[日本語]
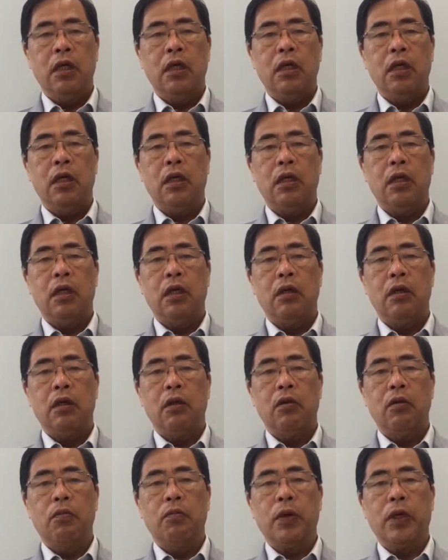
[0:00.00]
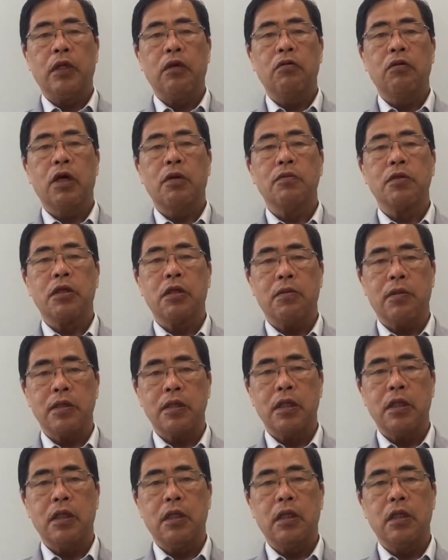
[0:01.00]
突破できるかもしれま
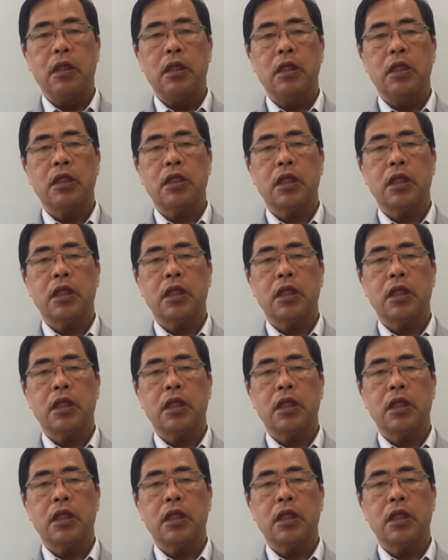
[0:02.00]
せん。